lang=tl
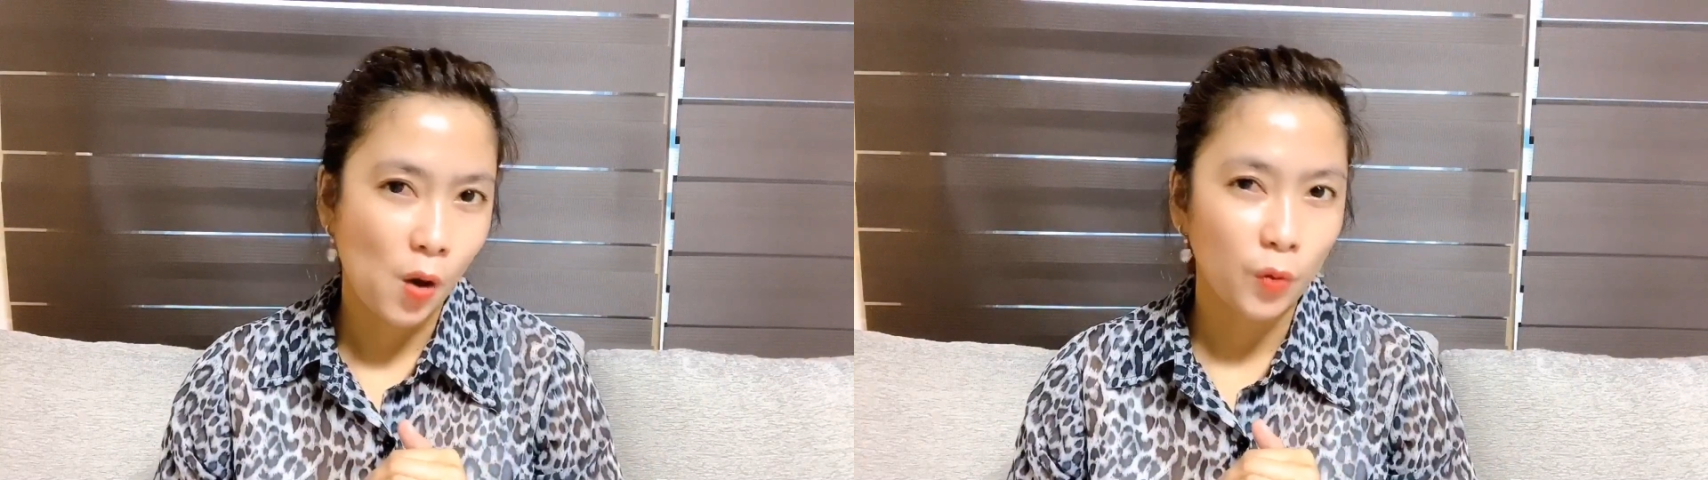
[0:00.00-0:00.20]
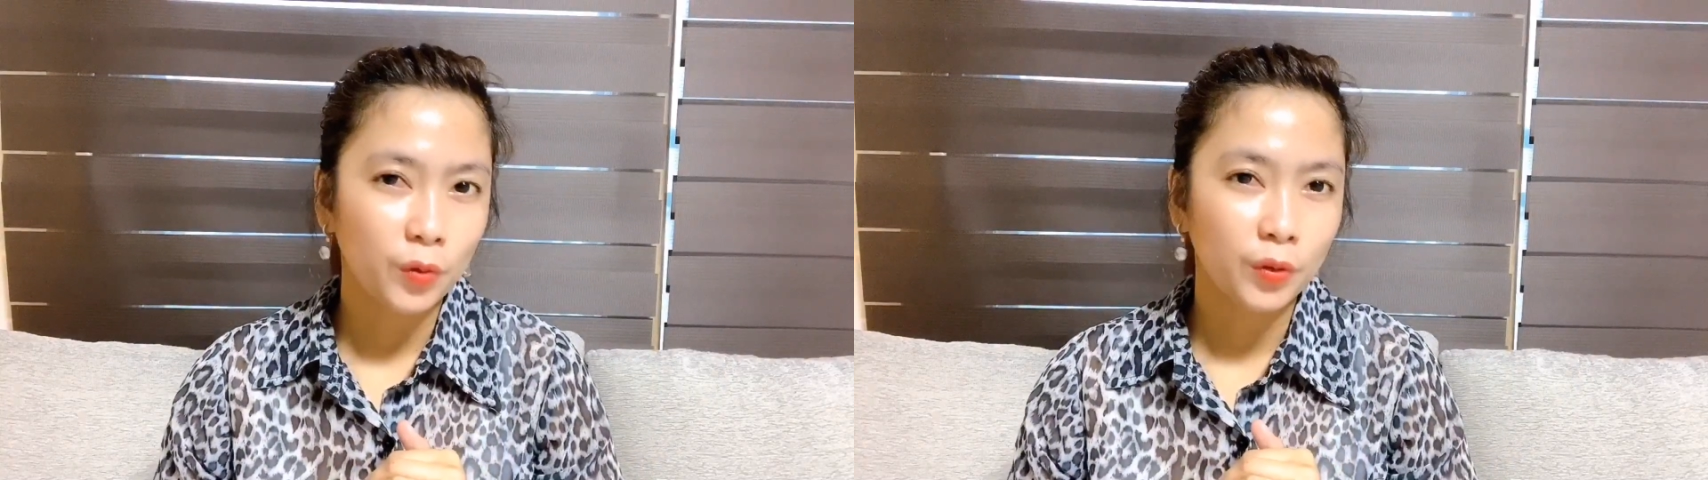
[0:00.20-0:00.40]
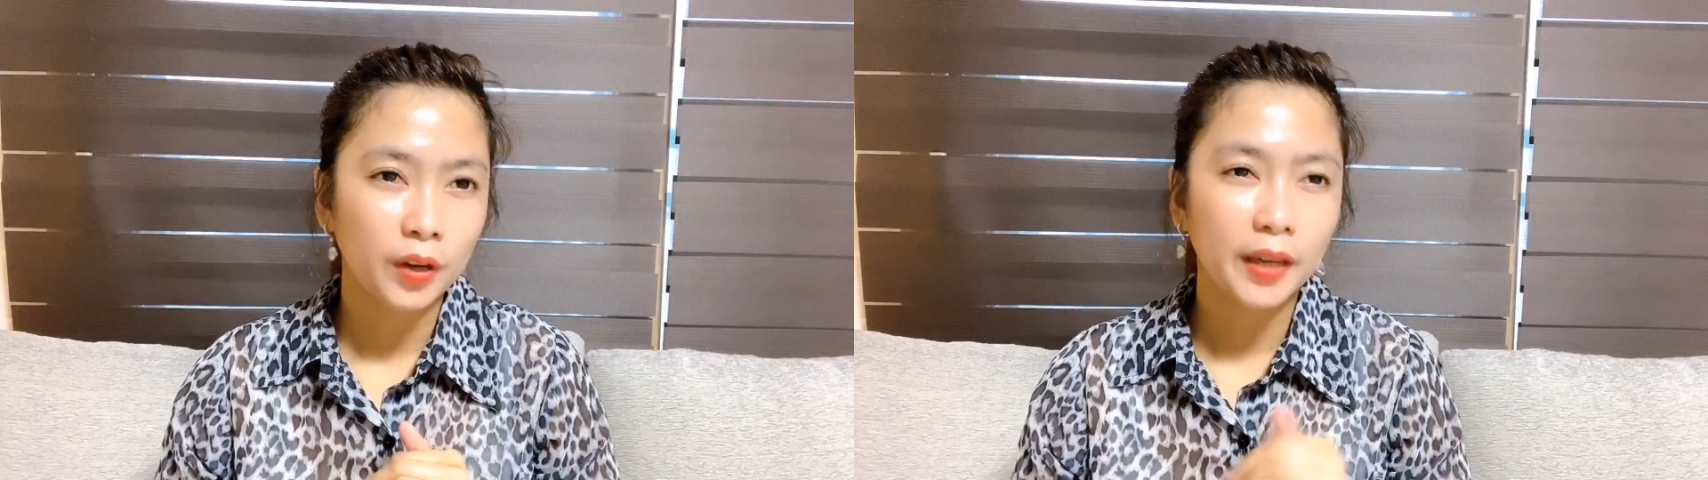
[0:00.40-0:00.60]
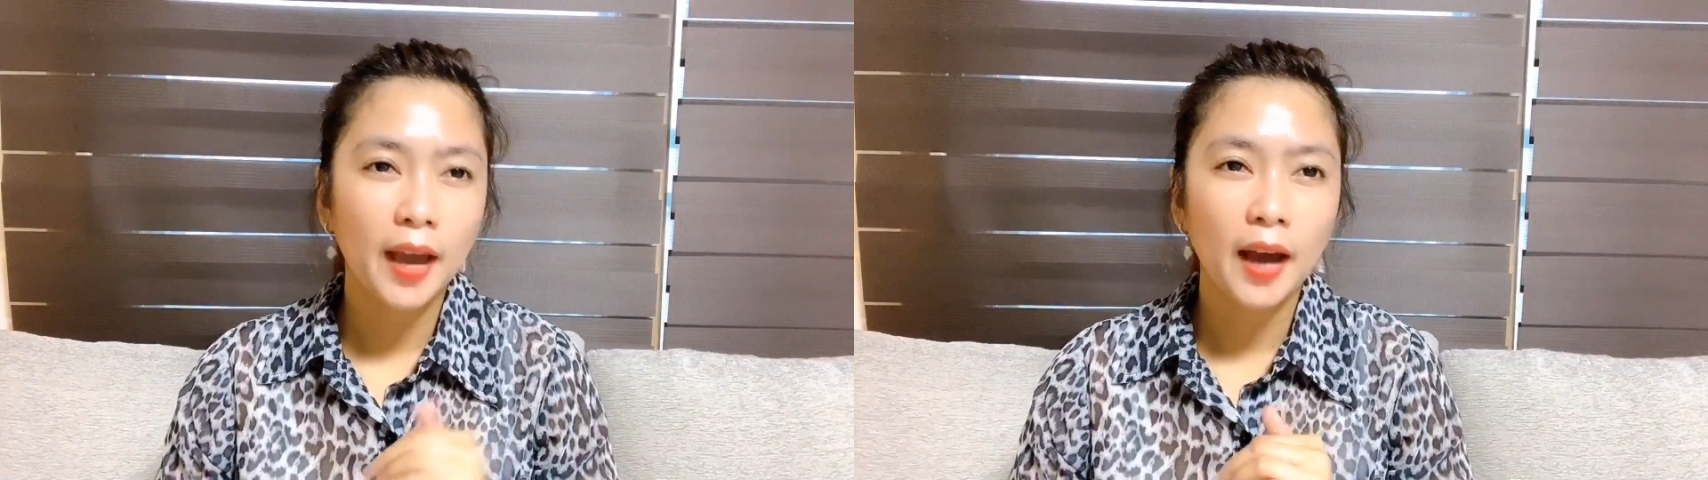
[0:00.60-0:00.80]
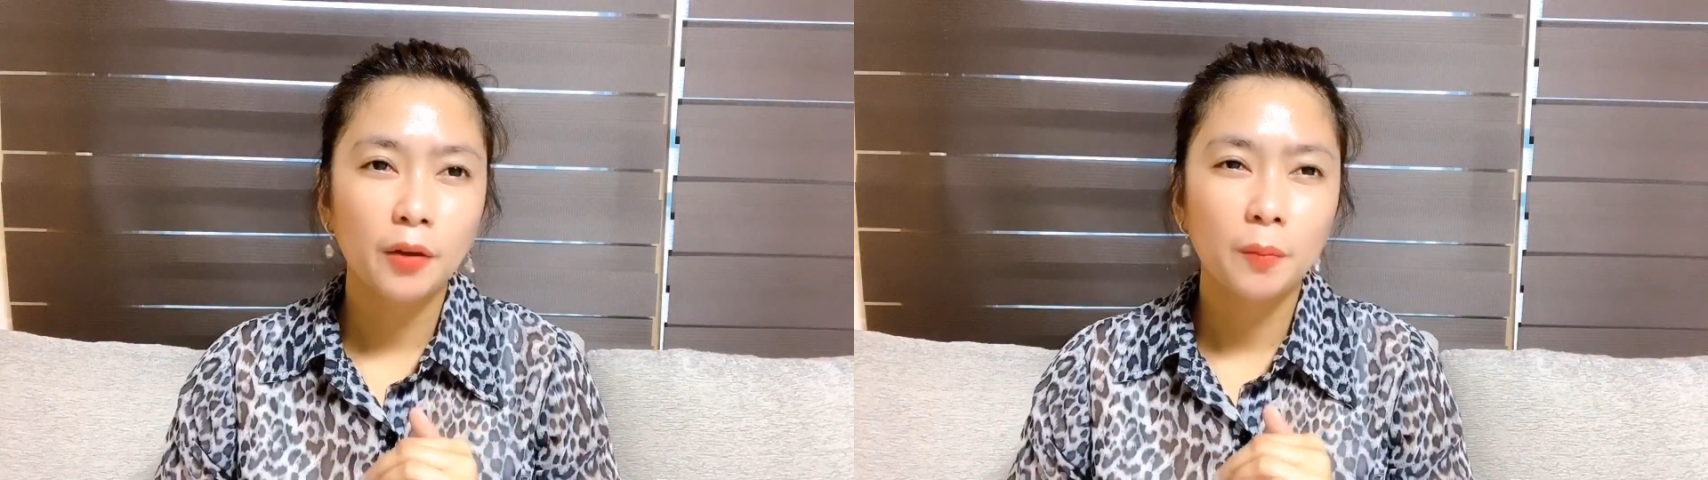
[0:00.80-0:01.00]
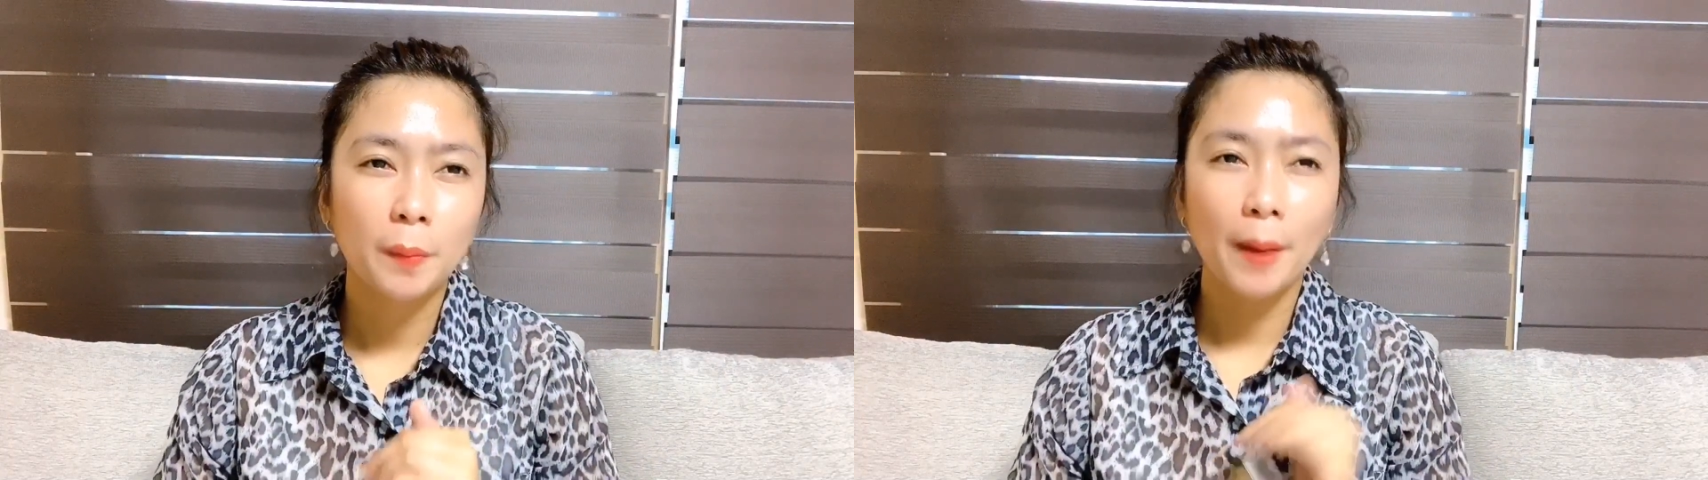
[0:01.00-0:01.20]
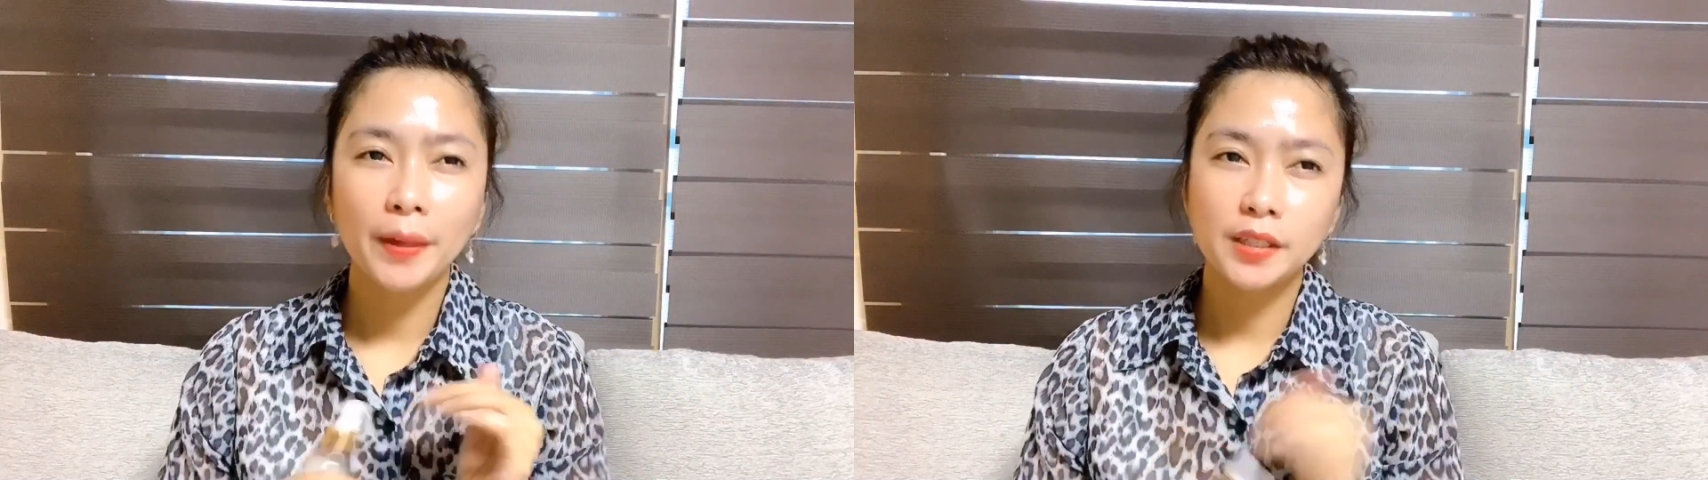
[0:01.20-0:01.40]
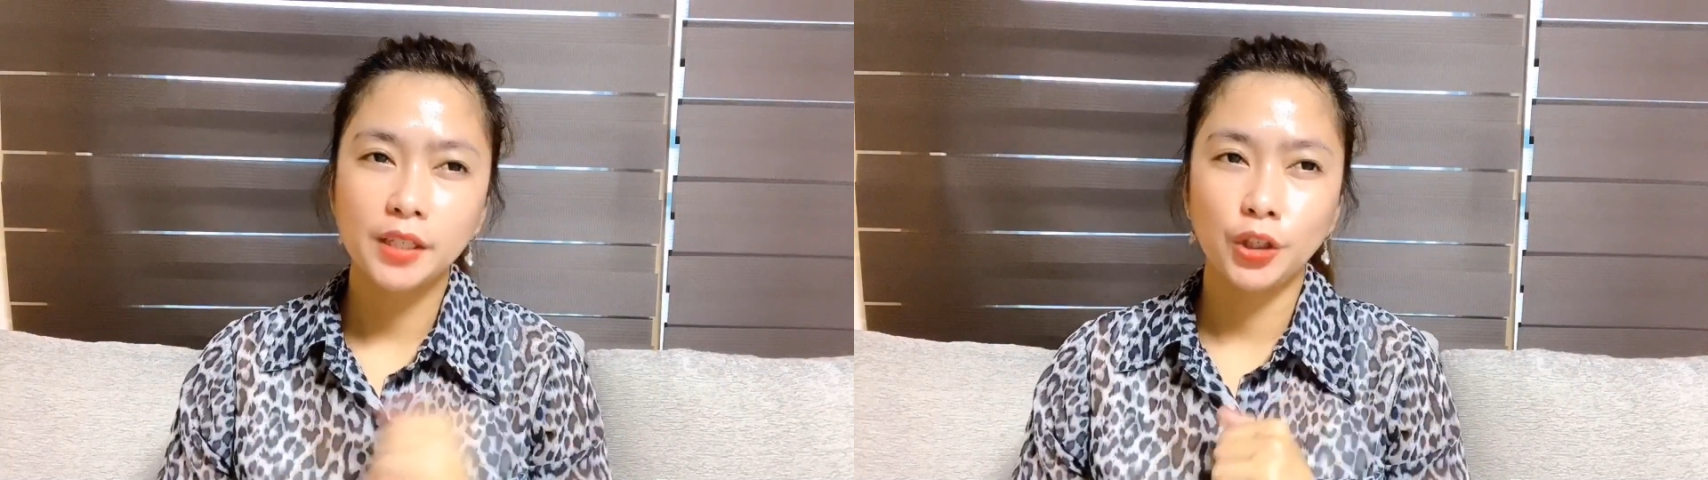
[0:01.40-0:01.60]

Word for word: Kaya kung mapapansin nyo,